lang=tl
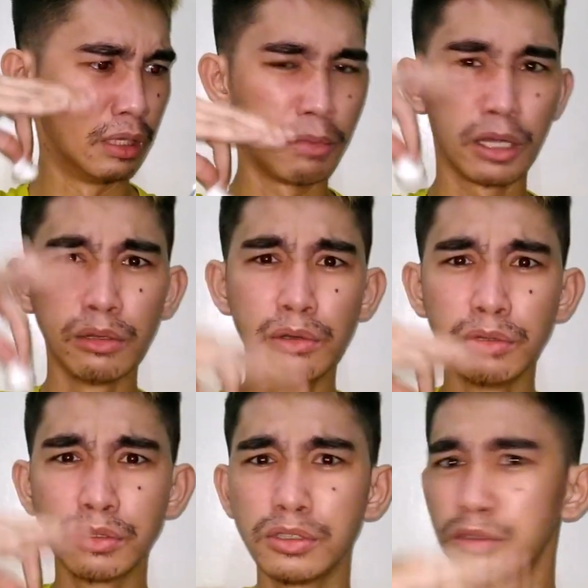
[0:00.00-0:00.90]

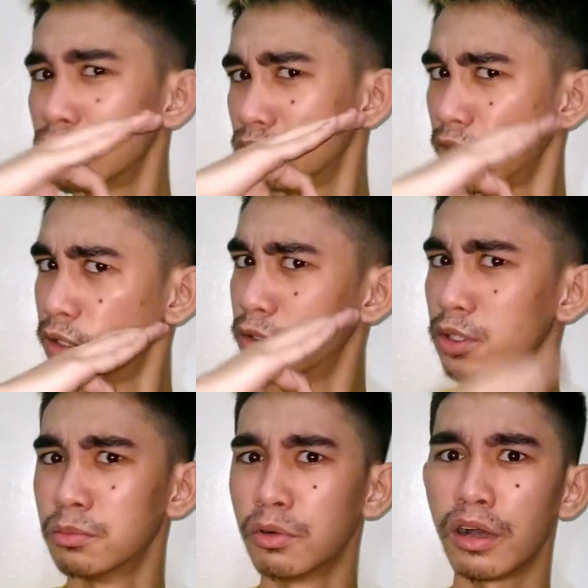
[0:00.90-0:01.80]
maglulus yung ano
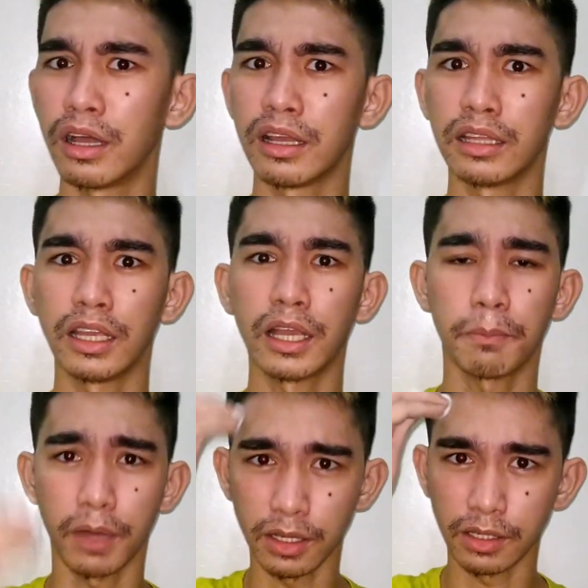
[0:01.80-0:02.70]
yung mukha natin
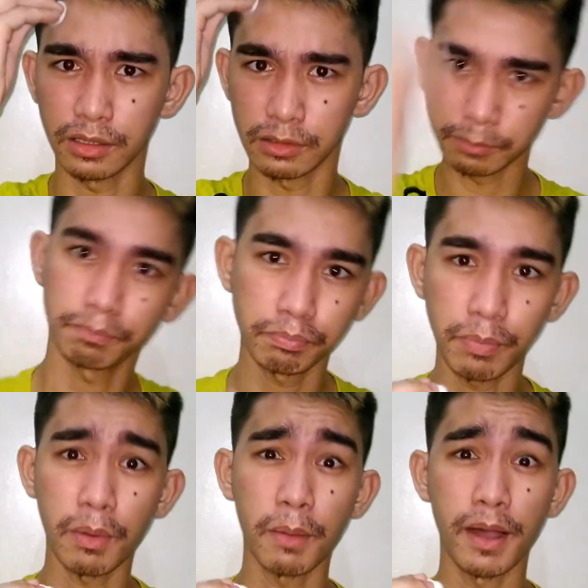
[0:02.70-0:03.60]
kapag
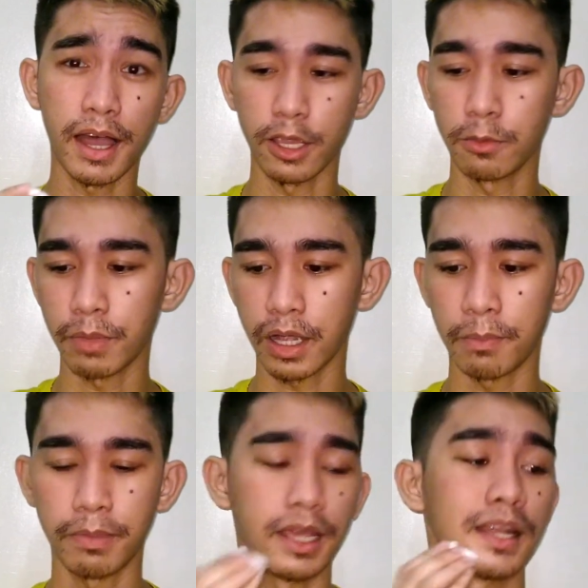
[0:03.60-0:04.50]
pababa yung
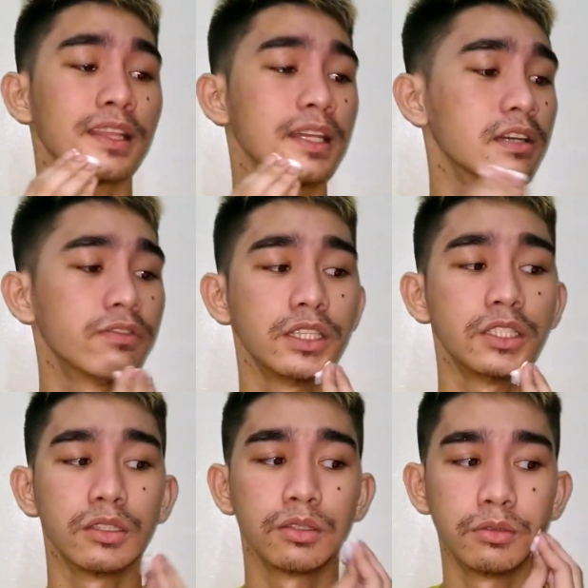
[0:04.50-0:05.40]
pag-apply natin ng
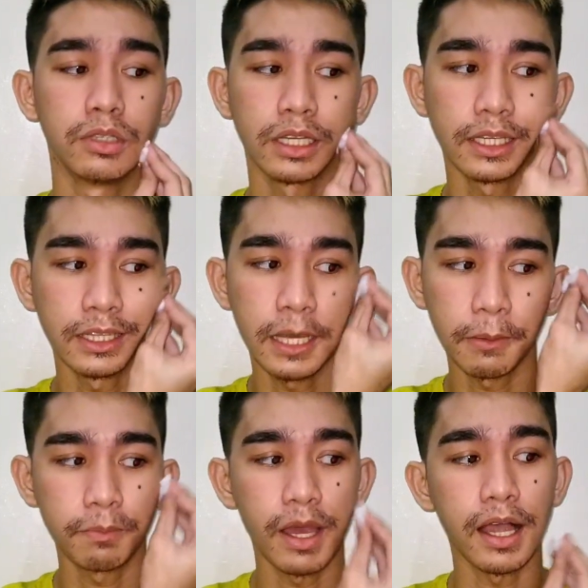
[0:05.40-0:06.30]
facial toner. Kaya
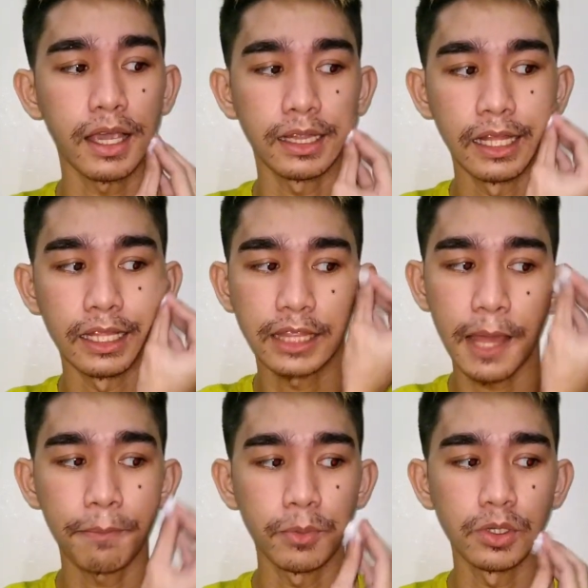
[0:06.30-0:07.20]
dapat paakyat lang.
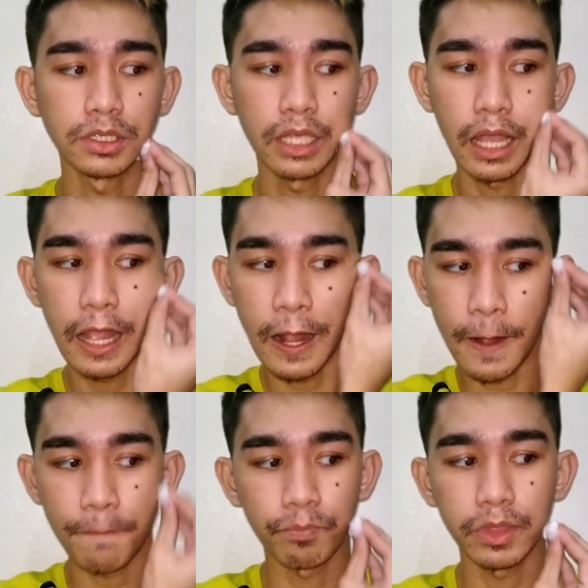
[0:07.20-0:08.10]
Tapos,
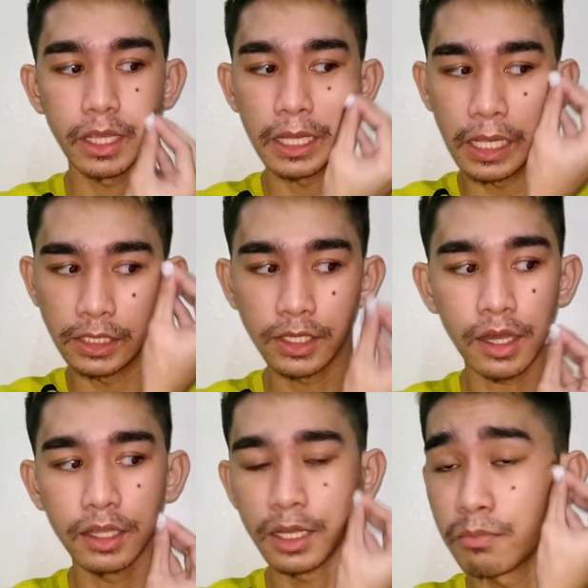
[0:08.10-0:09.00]

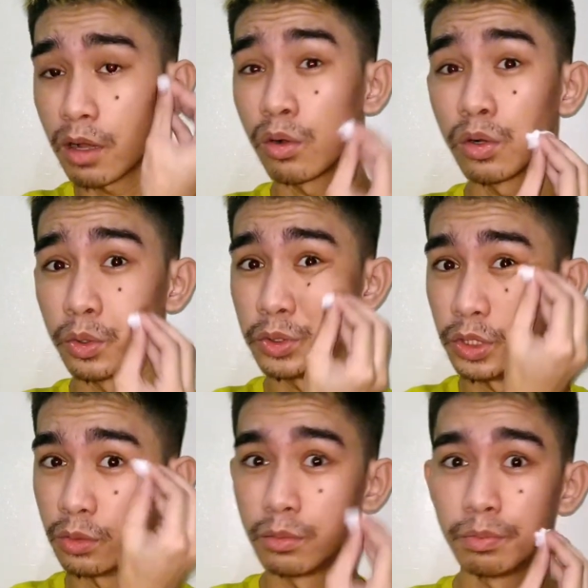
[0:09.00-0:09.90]
Tsaka
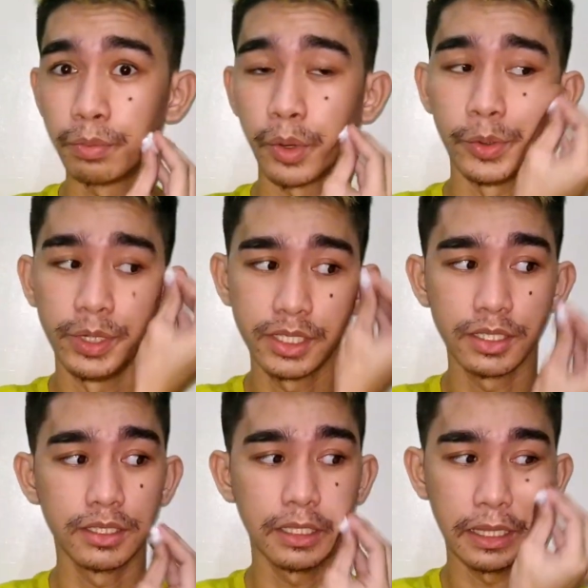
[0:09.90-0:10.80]
makuklose yung
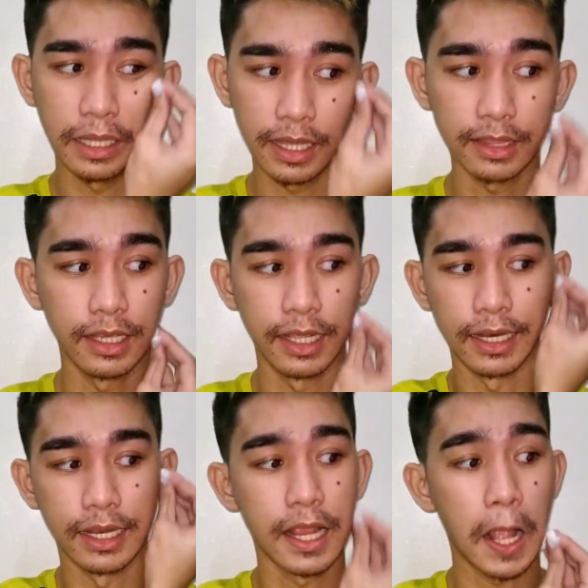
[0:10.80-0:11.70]
pores
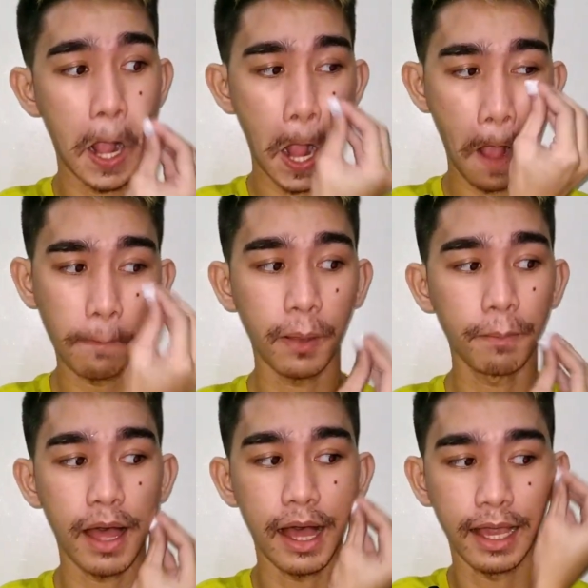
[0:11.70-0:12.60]
natin
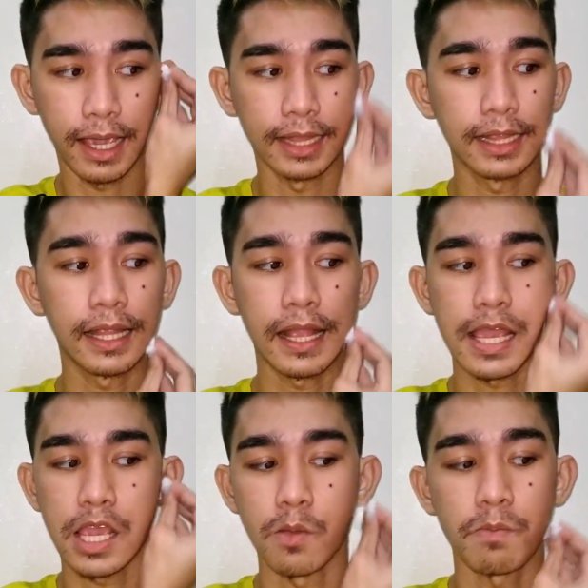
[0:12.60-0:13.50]
kapag paakyat
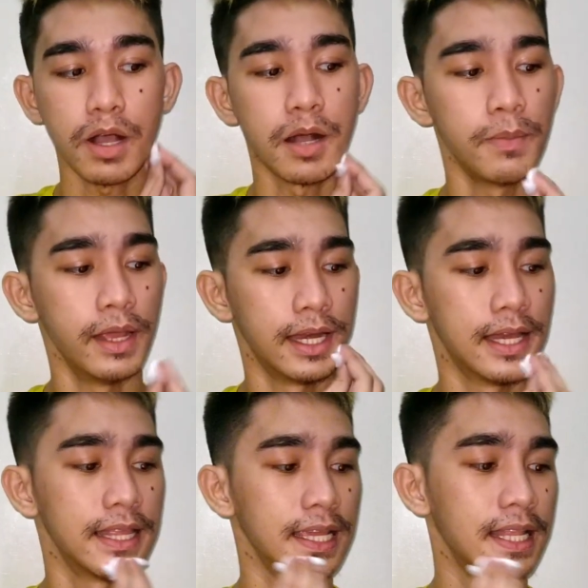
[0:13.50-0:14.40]
yung pag-apply
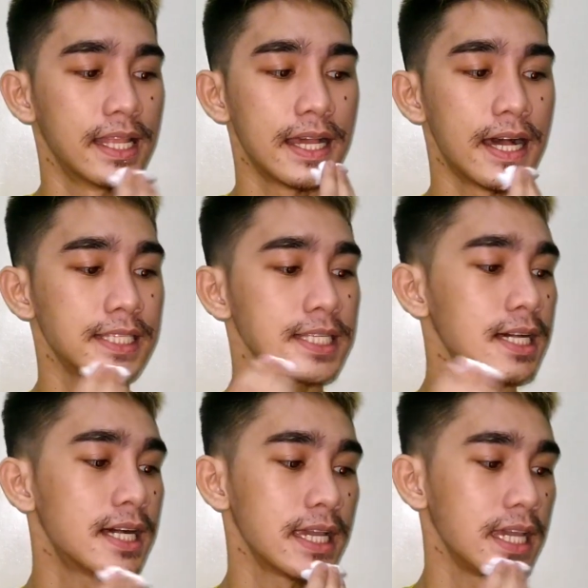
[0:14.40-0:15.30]
natin. At
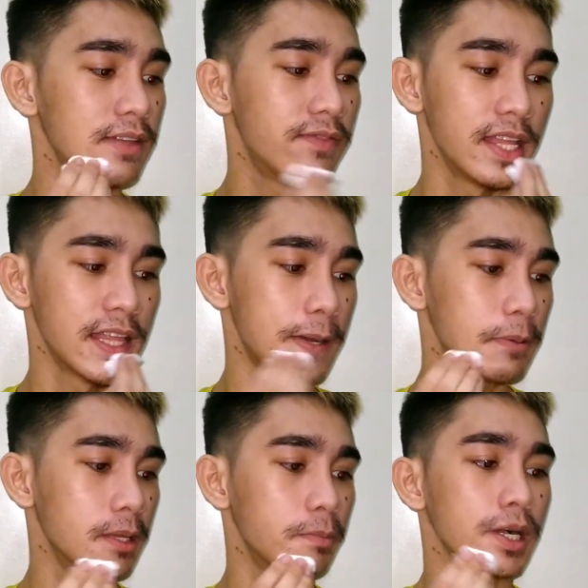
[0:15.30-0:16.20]
saka even
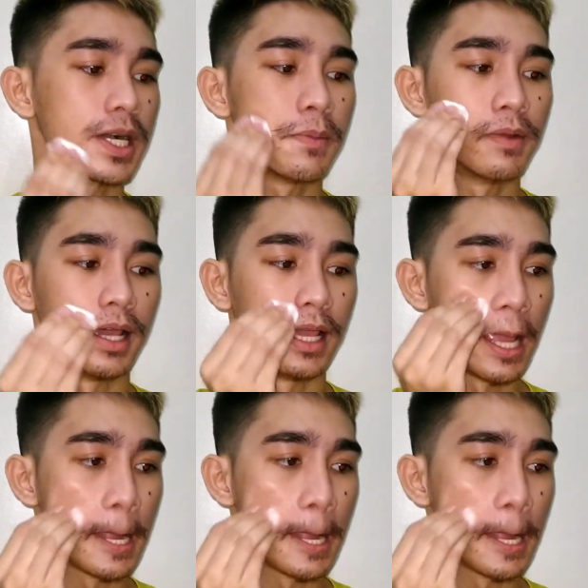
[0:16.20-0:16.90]
dapat ng pag-apply.